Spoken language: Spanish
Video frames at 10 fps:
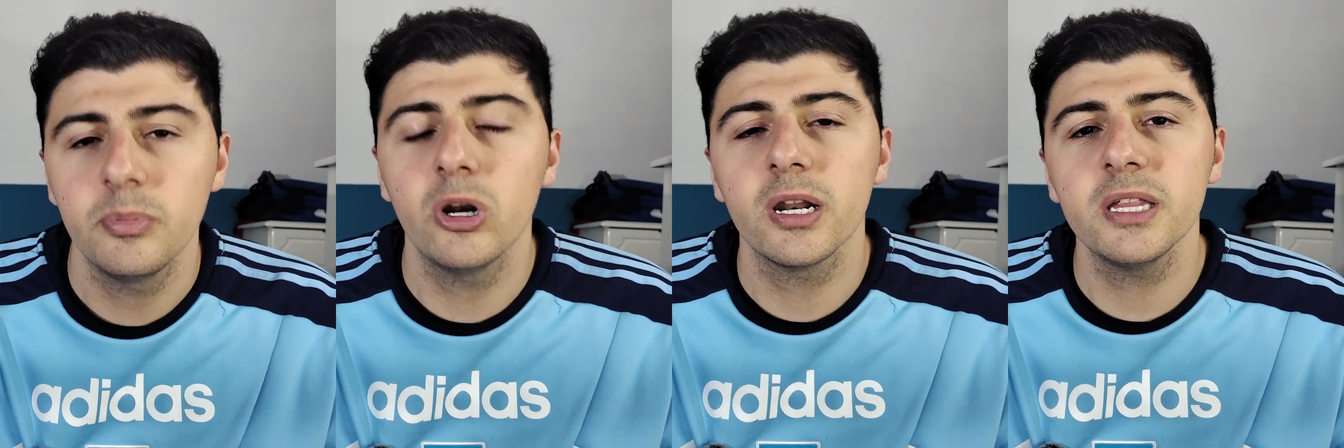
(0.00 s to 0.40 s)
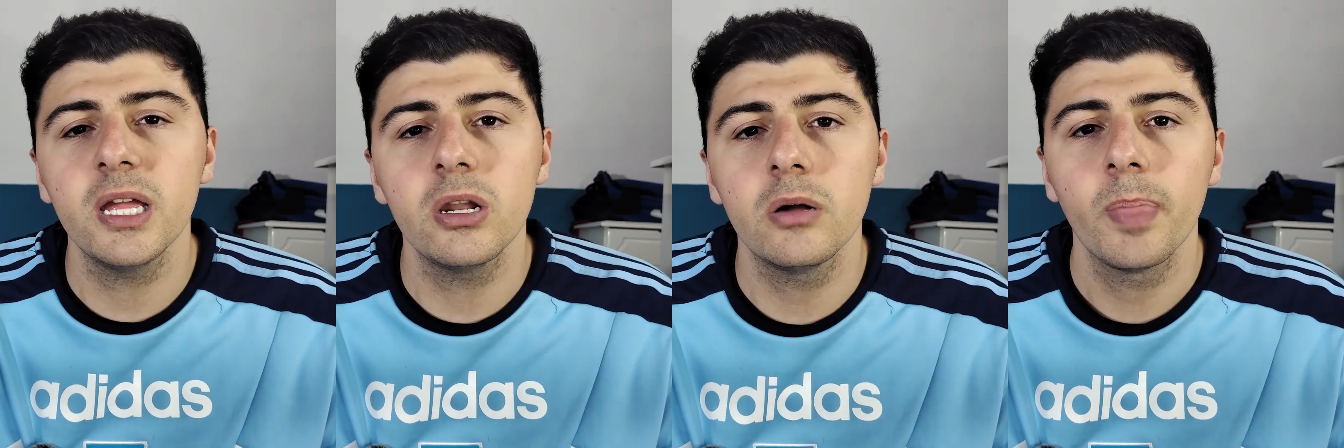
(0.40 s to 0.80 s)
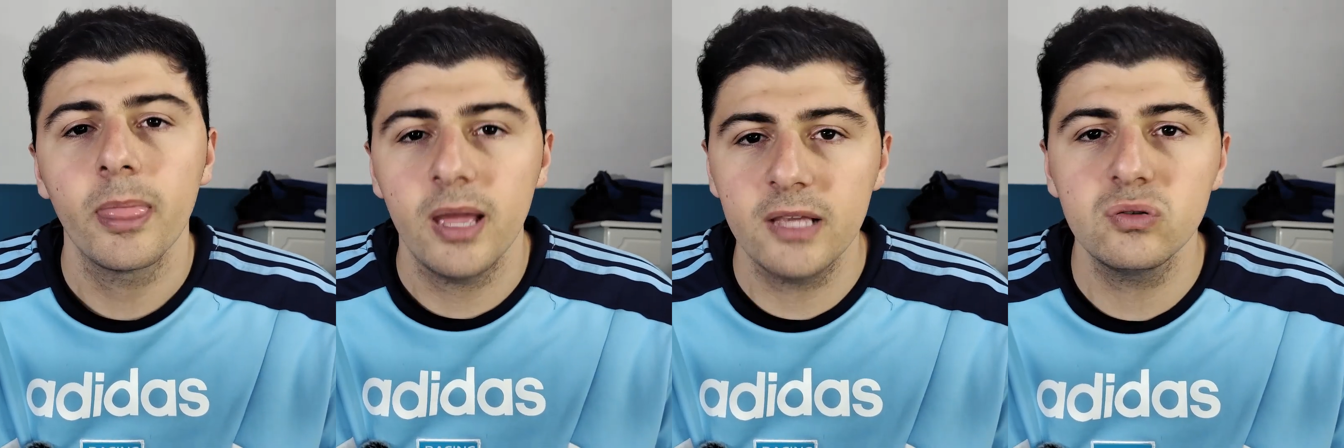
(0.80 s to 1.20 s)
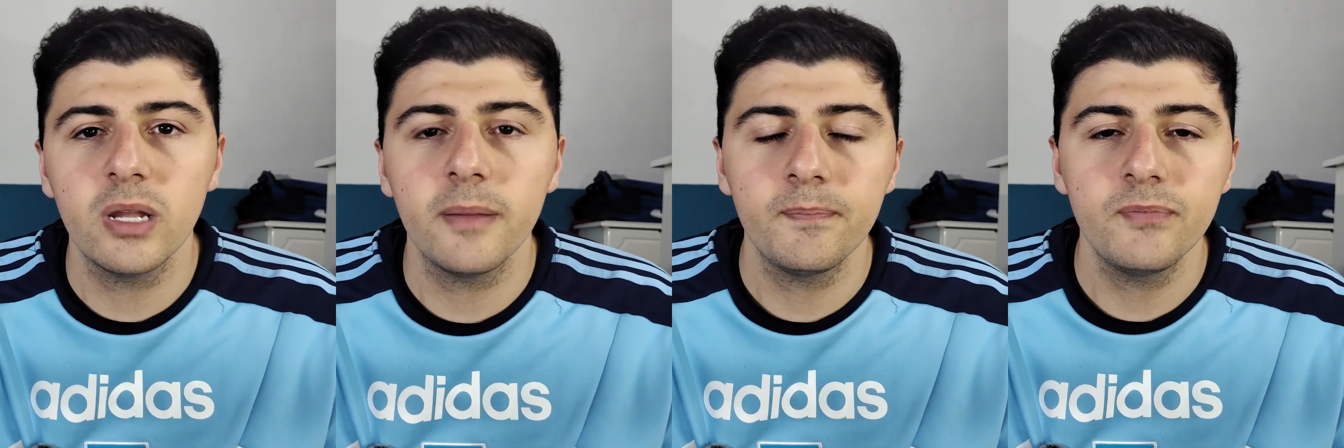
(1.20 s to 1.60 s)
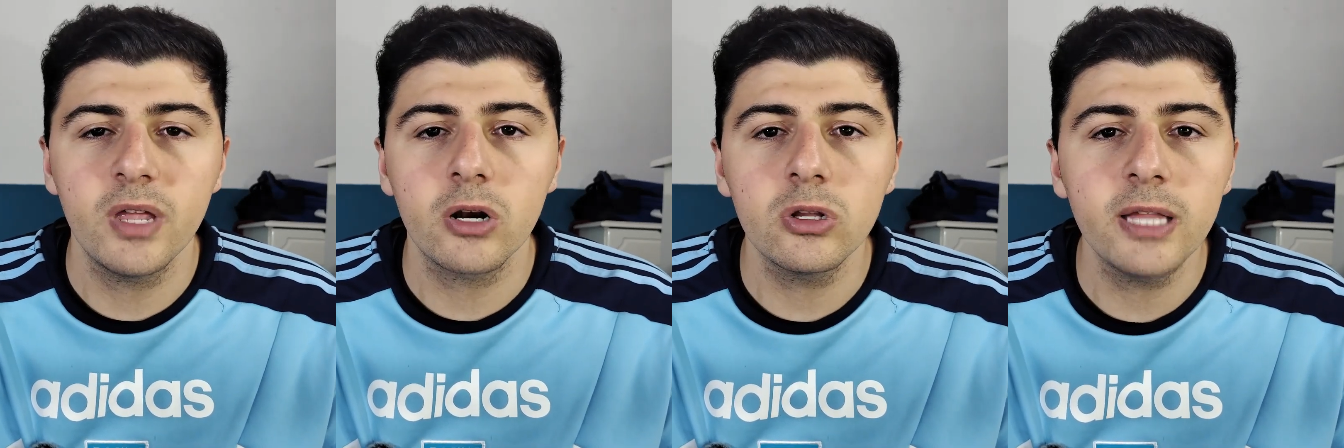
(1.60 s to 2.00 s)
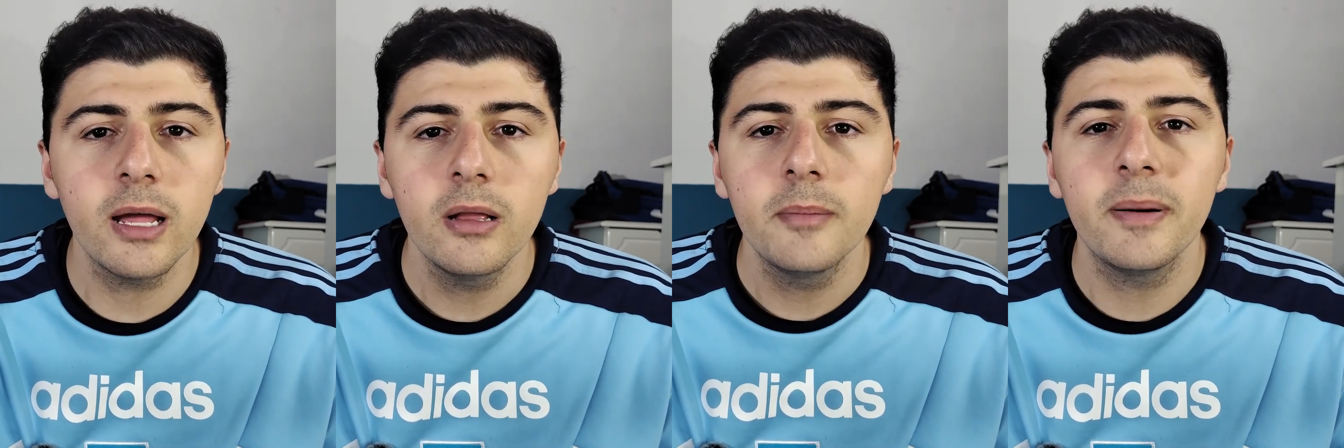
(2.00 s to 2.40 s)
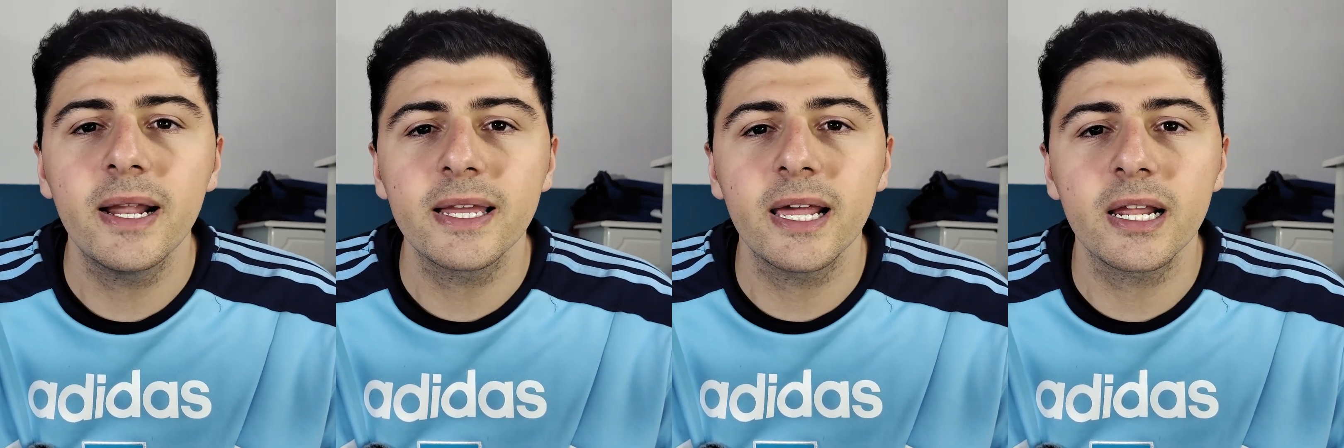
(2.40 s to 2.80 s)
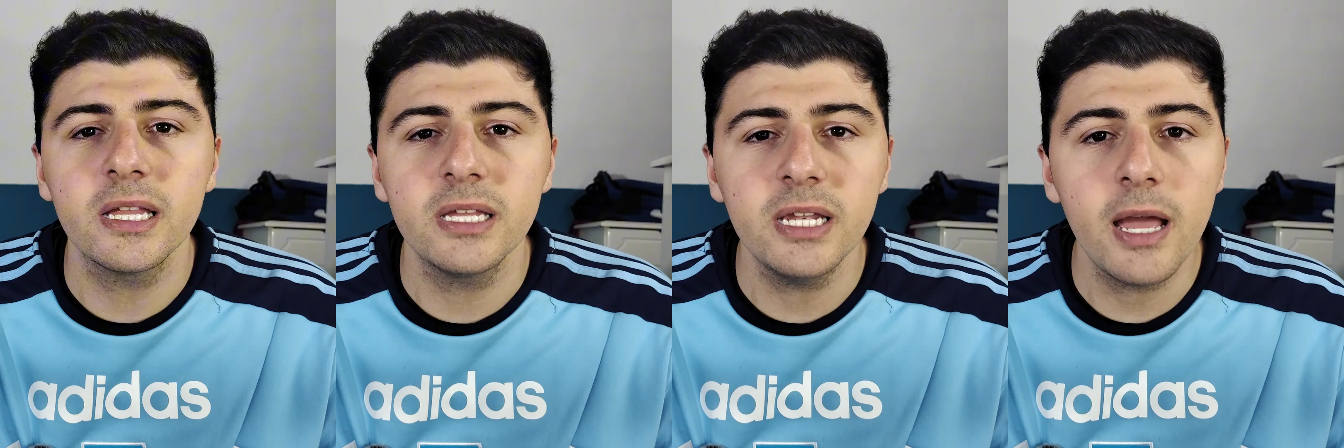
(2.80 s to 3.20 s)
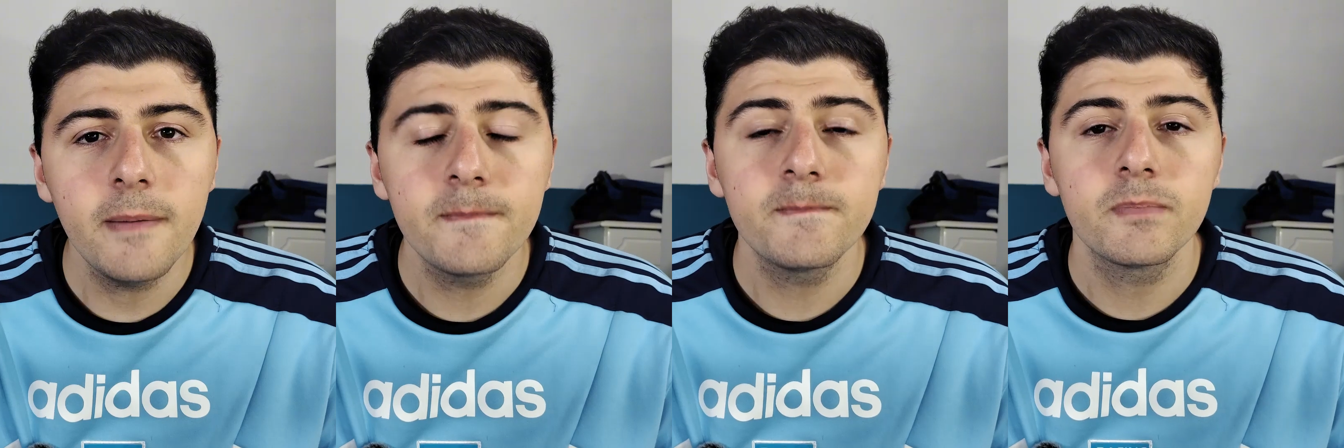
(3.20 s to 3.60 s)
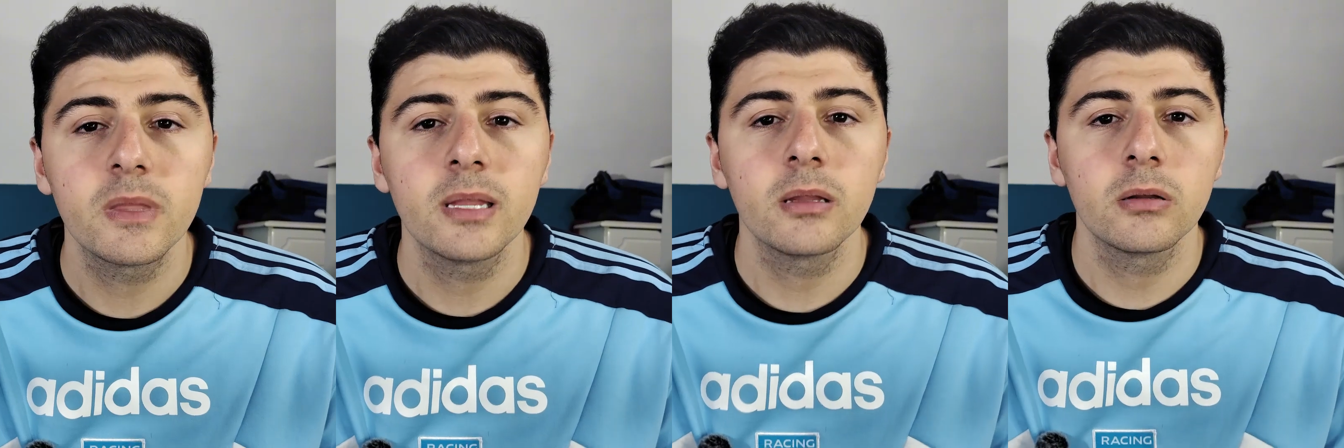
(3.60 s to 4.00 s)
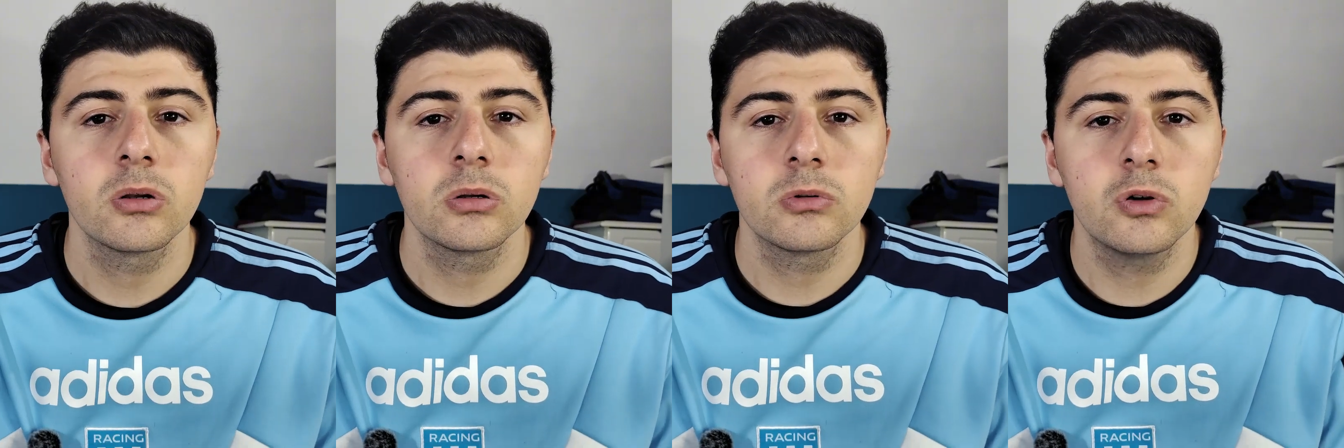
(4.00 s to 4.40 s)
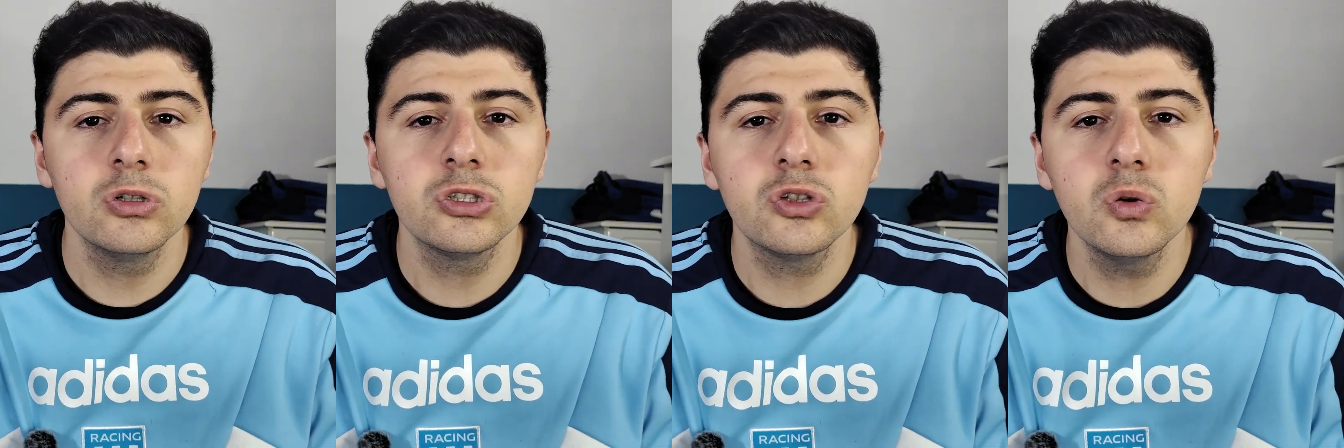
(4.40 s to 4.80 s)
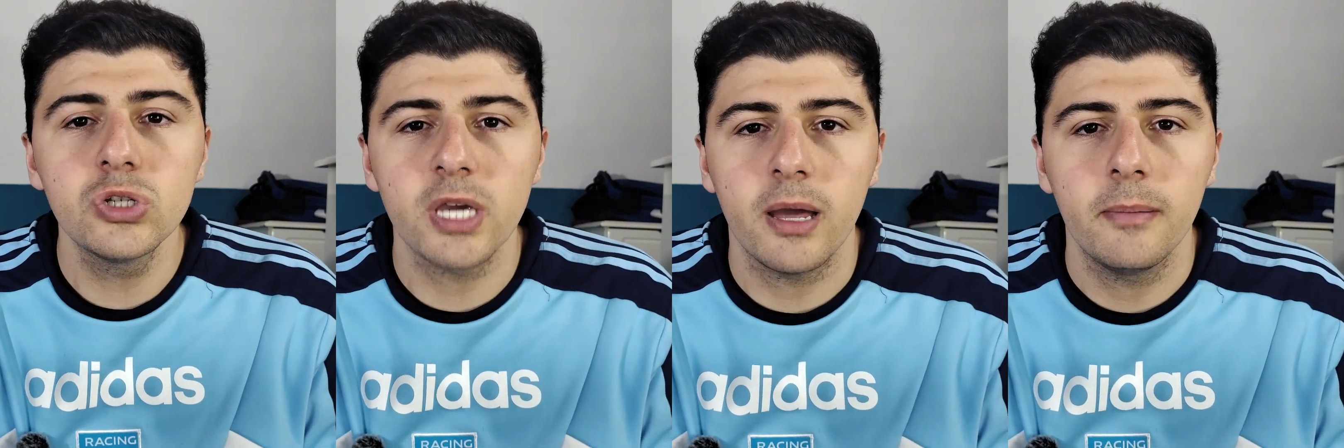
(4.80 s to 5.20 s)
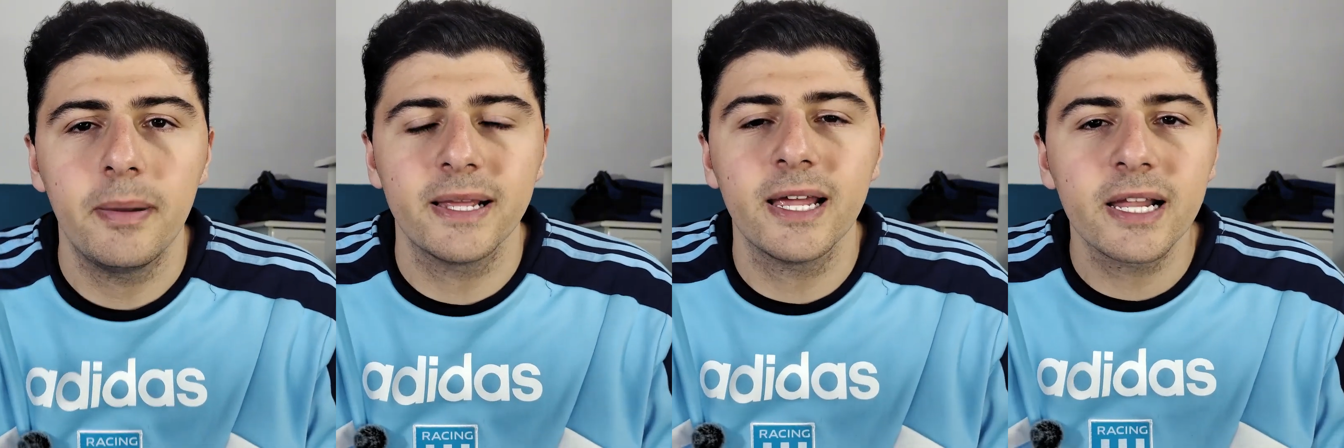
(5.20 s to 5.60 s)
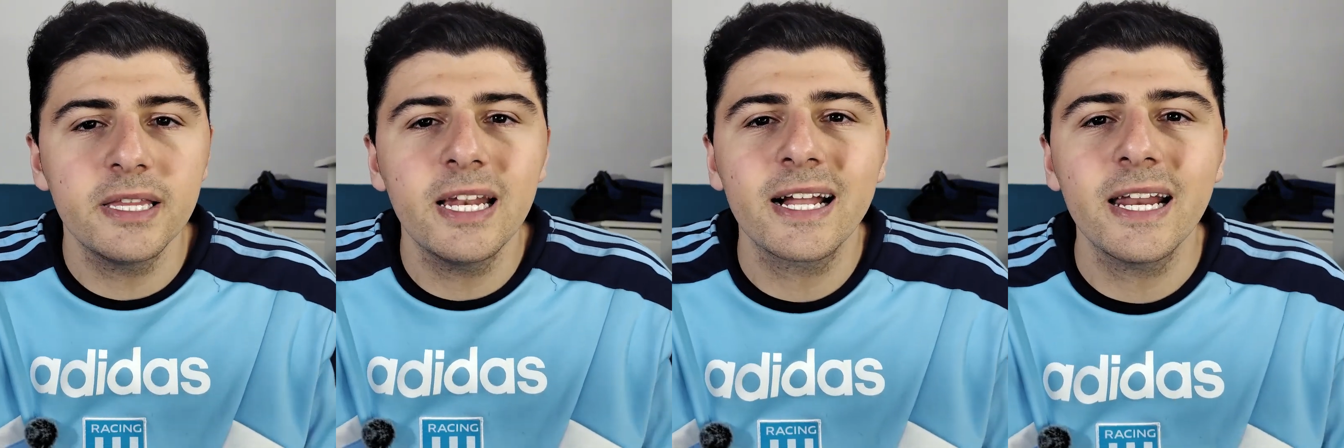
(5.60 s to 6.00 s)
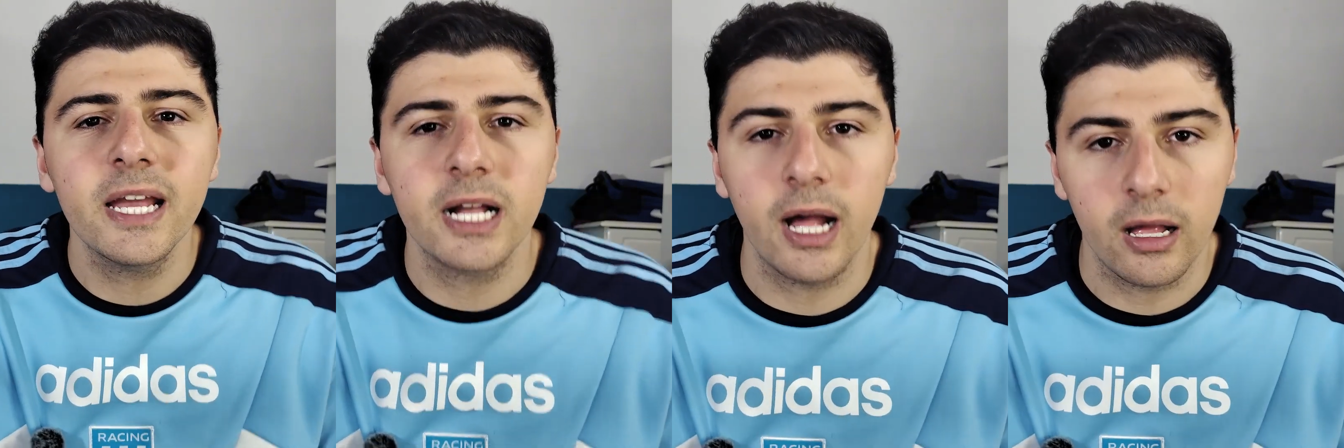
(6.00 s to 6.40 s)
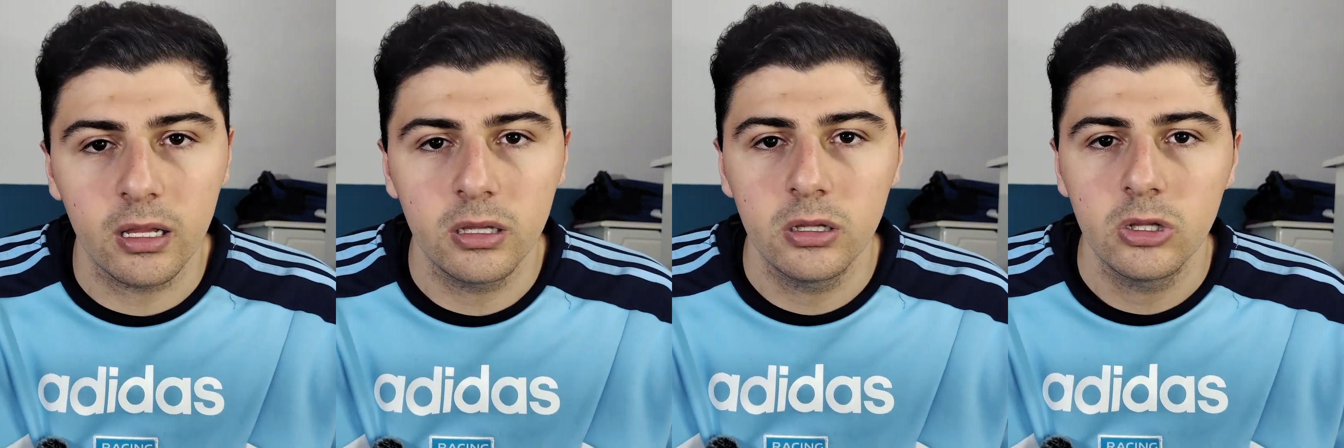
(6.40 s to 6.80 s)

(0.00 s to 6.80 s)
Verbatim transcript: Pero reitero, es una derrota para que Argentina construya, para que Argentina crezca,